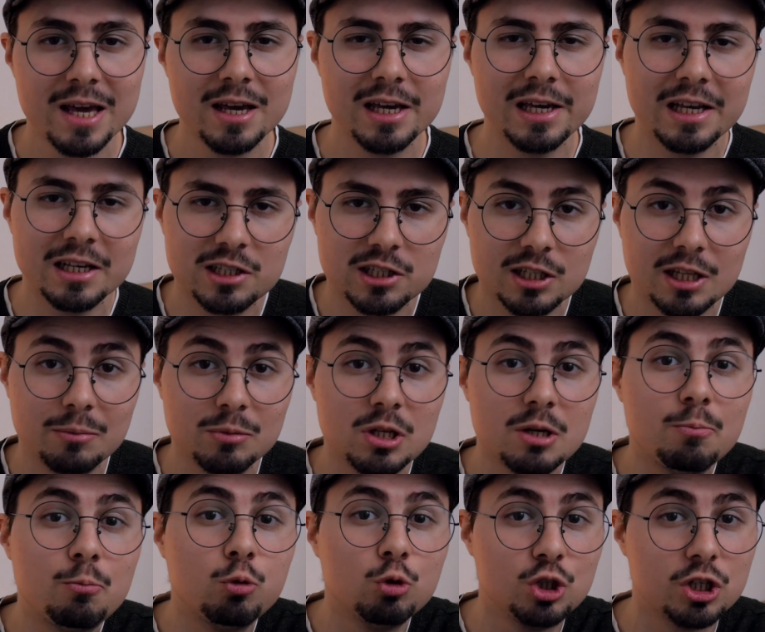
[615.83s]
И если там
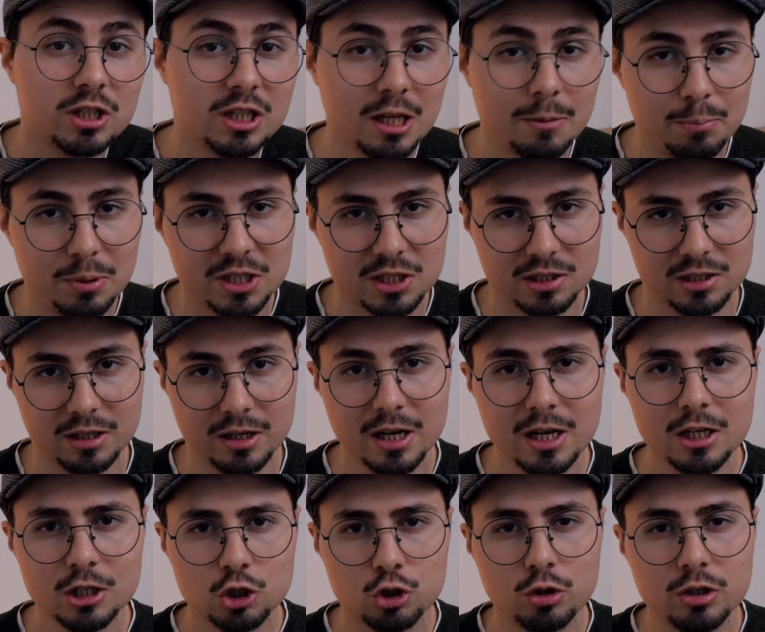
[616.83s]
не будет написано,
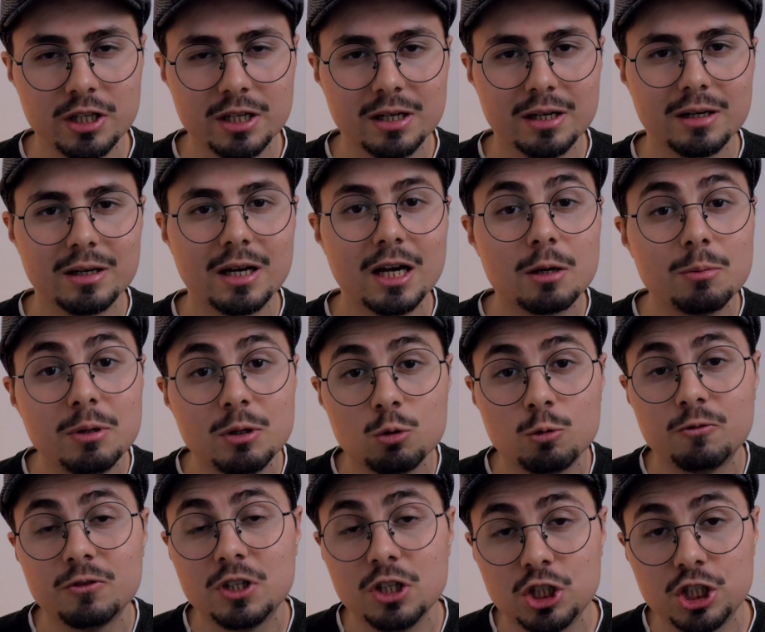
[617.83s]
что они как
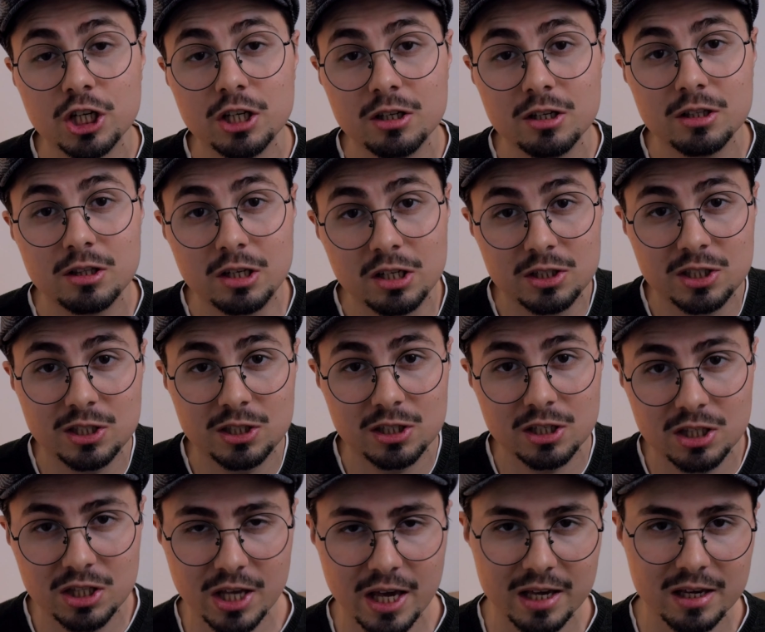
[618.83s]
минимум в течение
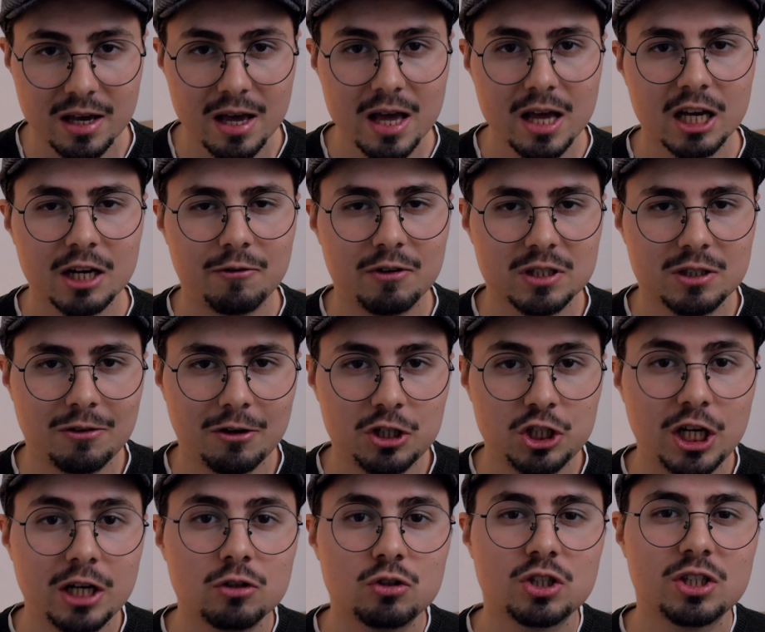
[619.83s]
30 дней
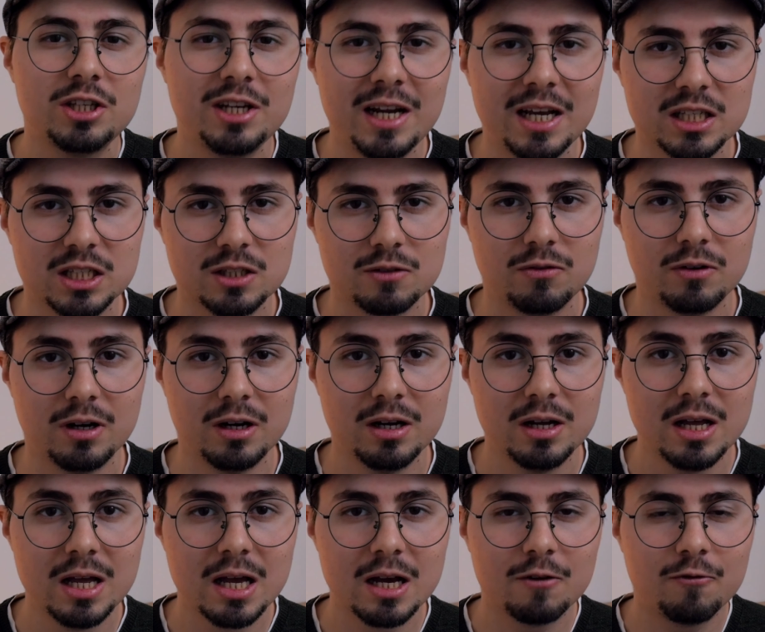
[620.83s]
возвращают средства
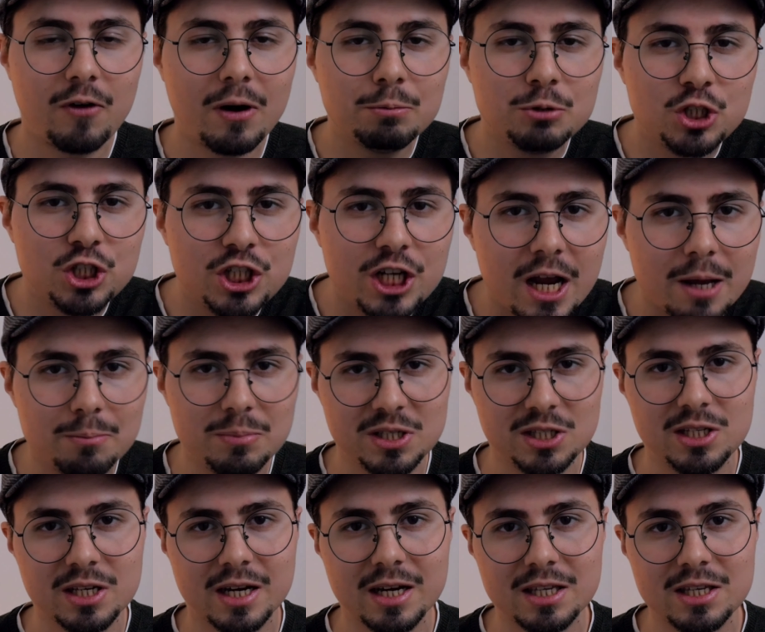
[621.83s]
вообще
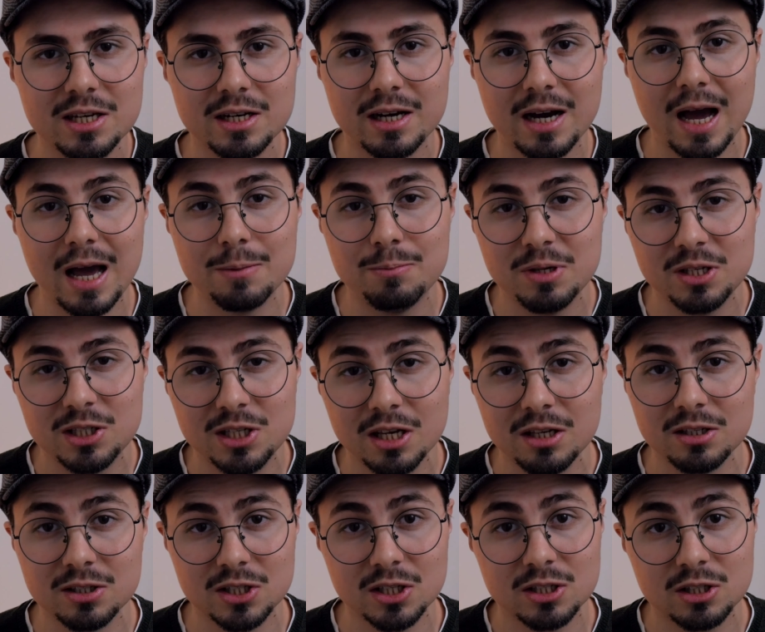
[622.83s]
без никаких
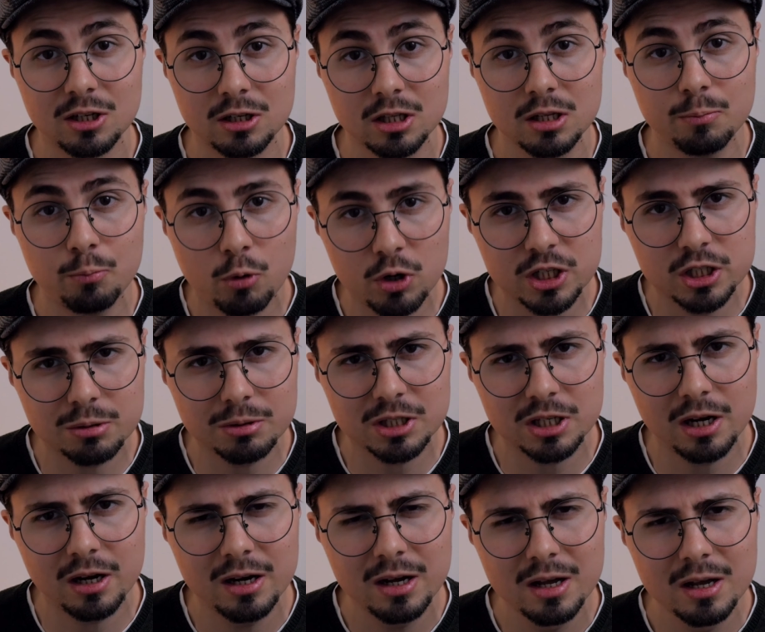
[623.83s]
объяснений со стороны
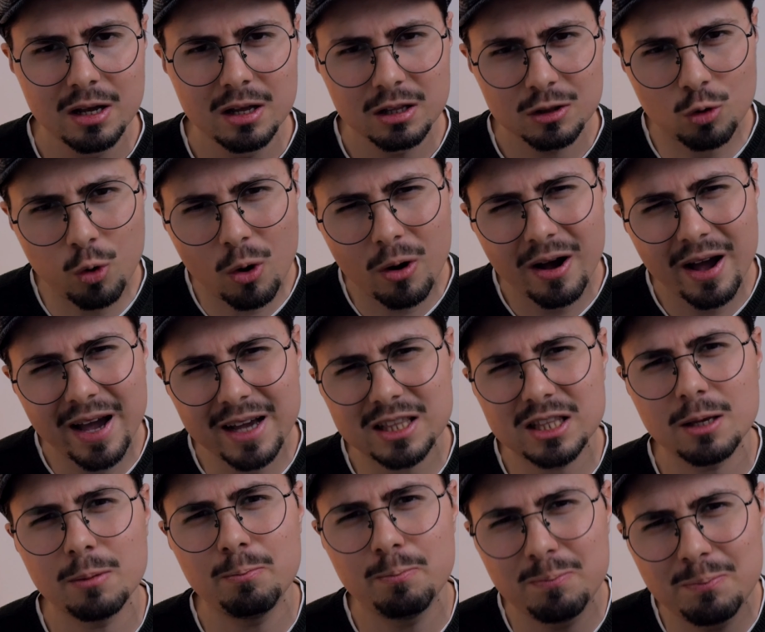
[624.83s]
пользователя, то
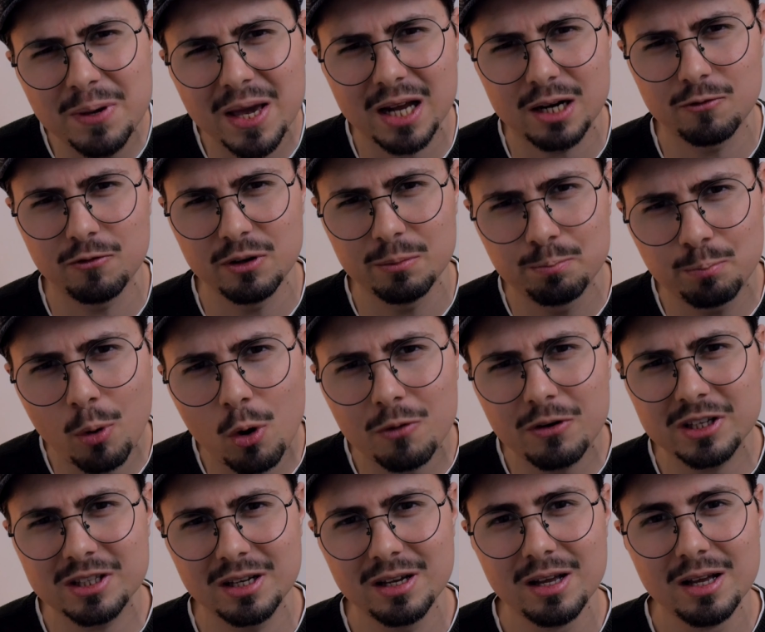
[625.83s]
это первый
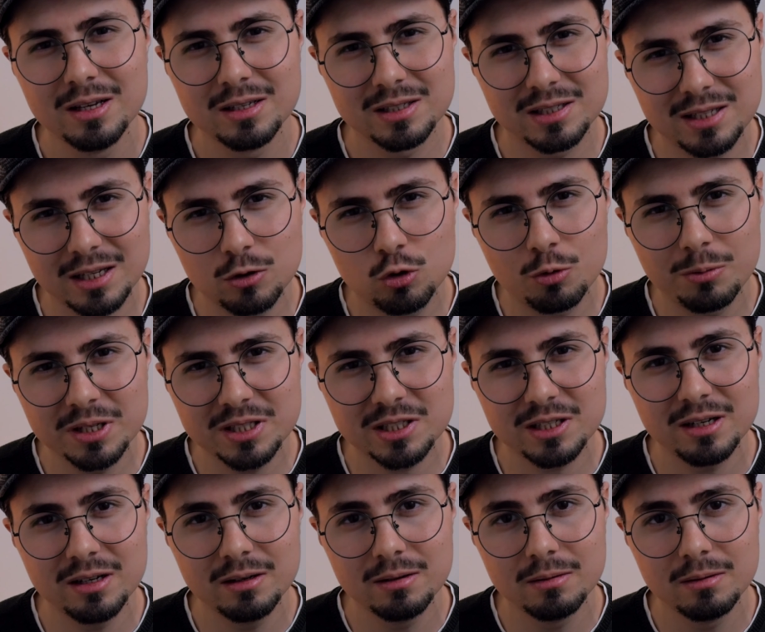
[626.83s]
повод
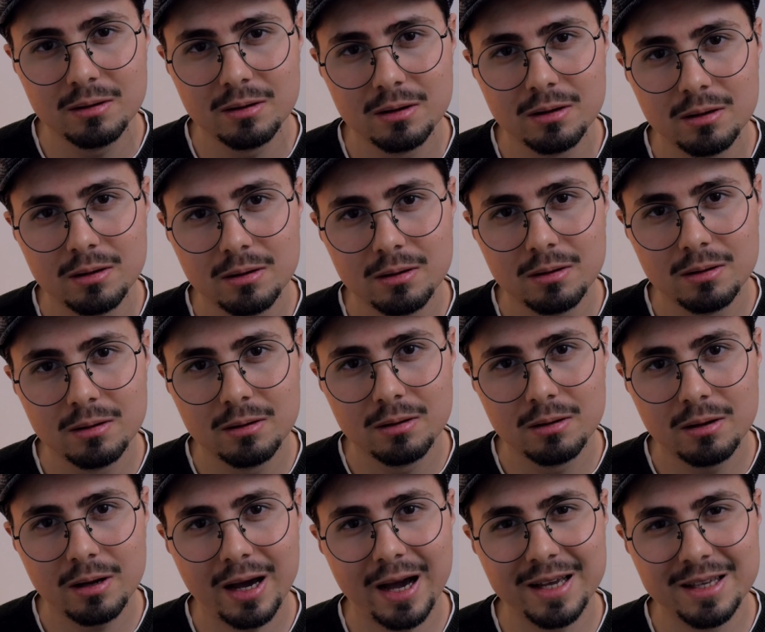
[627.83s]
задуматься,
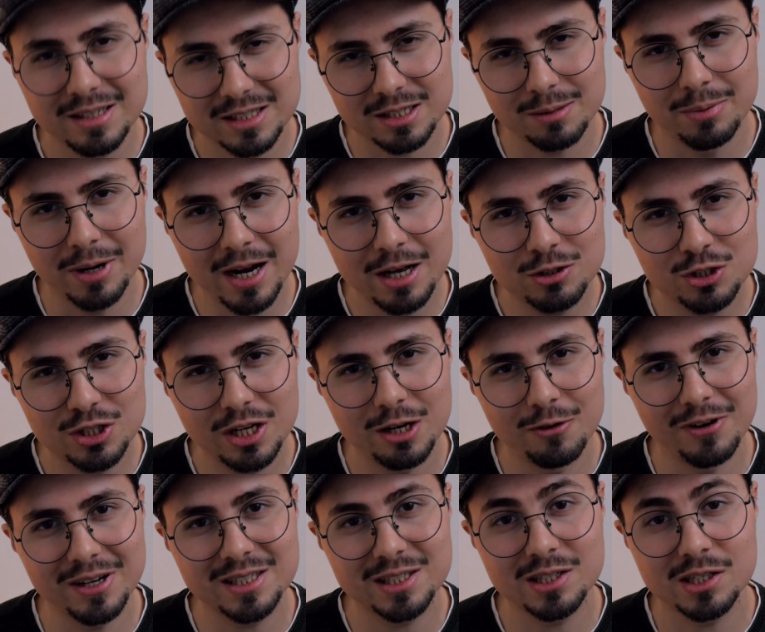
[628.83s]
а не собираются ли
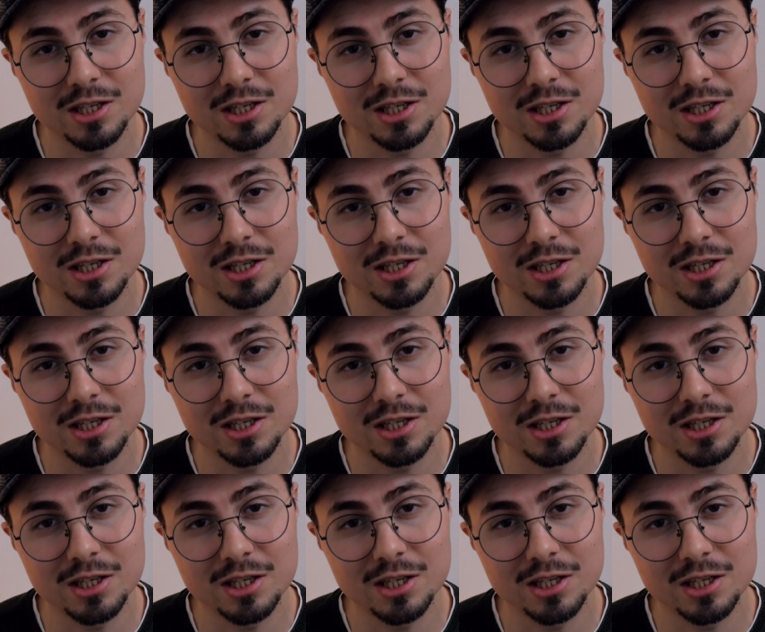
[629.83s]
вас